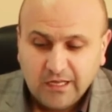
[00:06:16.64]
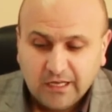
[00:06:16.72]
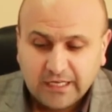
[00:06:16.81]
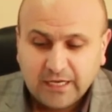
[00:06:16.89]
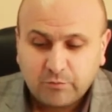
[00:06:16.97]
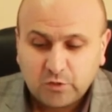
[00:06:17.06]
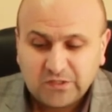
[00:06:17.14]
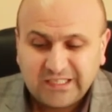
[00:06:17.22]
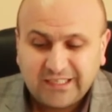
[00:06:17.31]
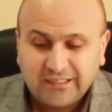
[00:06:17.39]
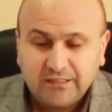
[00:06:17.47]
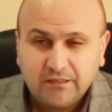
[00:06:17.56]
Я просто
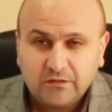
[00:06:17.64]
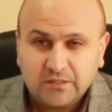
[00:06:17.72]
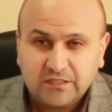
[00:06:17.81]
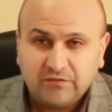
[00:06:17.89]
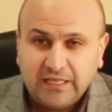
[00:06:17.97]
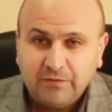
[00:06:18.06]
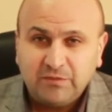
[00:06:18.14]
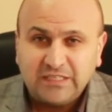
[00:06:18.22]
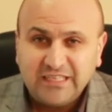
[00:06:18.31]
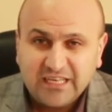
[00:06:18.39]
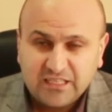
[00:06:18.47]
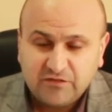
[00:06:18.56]
хотел своими
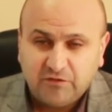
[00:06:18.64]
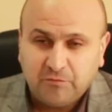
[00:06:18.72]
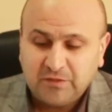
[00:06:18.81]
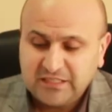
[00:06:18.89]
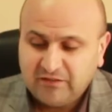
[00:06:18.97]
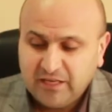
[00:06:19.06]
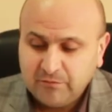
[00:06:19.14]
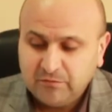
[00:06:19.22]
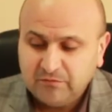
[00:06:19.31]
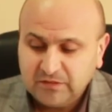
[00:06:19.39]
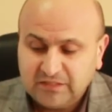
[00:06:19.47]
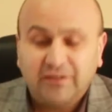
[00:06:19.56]
действиями,
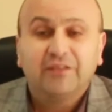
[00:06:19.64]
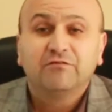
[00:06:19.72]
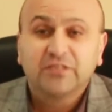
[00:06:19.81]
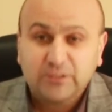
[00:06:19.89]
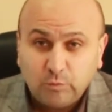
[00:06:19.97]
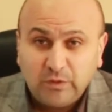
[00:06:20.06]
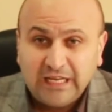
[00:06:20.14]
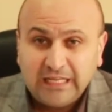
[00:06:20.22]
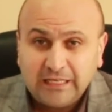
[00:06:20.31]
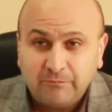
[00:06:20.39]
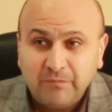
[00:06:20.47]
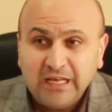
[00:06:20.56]
своим, своим
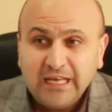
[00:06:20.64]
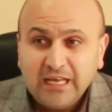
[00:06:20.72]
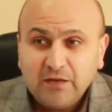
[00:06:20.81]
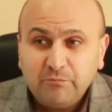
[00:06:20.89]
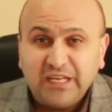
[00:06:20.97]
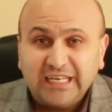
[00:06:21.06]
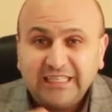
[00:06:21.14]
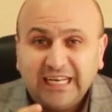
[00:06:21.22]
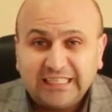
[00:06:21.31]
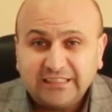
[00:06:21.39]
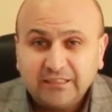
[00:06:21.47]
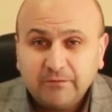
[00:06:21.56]
выступлением
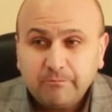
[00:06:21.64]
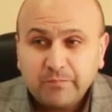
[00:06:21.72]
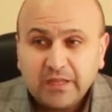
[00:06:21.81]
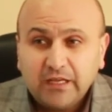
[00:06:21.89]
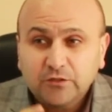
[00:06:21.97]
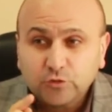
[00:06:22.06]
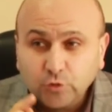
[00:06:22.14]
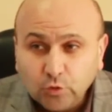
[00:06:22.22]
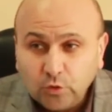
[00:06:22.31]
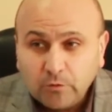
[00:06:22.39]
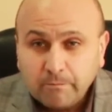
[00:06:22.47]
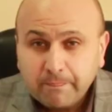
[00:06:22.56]
передать
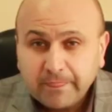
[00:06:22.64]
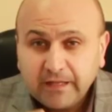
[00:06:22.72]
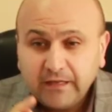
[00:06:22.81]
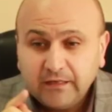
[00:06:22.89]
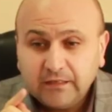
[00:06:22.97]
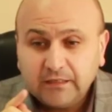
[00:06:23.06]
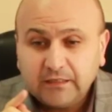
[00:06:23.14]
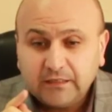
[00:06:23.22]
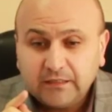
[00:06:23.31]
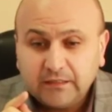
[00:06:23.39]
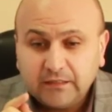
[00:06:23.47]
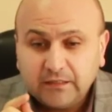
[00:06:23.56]
ту,
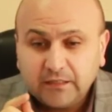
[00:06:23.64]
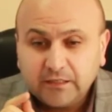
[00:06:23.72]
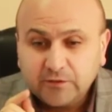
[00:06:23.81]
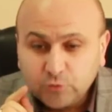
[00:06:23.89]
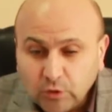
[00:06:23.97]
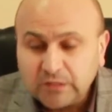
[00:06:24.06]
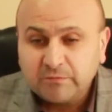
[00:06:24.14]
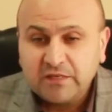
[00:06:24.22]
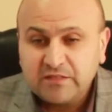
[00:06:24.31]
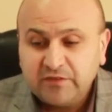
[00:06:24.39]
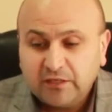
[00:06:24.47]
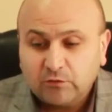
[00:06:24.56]
э, ту
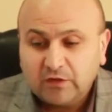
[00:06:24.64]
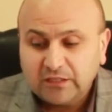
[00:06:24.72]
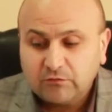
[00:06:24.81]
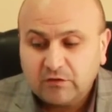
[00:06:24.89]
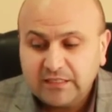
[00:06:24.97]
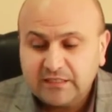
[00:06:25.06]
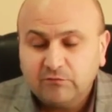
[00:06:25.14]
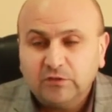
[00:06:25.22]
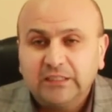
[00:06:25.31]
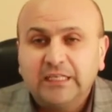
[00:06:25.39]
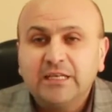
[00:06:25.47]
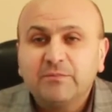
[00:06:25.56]
атмосферу, которая
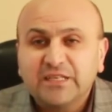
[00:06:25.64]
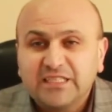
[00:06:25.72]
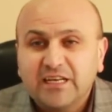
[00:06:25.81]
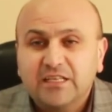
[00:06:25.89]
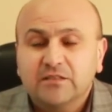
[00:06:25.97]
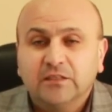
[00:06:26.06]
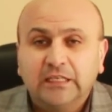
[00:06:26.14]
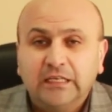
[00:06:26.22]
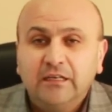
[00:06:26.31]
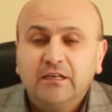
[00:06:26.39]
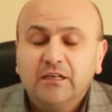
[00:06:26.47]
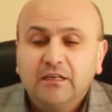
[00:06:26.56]
сегодня непосредственно
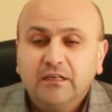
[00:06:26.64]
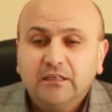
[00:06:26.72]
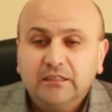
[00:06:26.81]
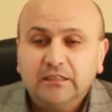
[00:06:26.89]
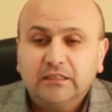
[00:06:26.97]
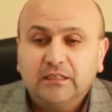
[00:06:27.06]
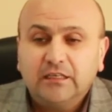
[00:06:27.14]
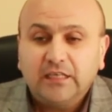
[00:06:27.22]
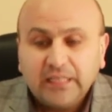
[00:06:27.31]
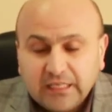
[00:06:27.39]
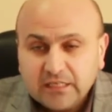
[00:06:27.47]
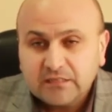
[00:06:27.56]
э,
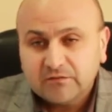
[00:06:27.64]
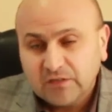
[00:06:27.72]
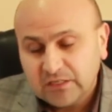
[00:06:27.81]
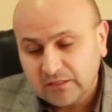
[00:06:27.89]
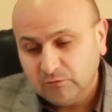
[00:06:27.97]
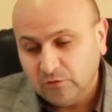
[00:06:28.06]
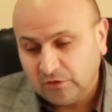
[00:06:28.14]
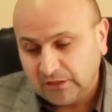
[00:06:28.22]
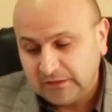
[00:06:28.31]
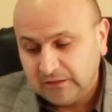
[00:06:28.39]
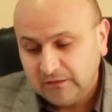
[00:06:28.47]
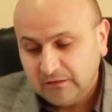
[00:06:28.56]
есть в нашем городе.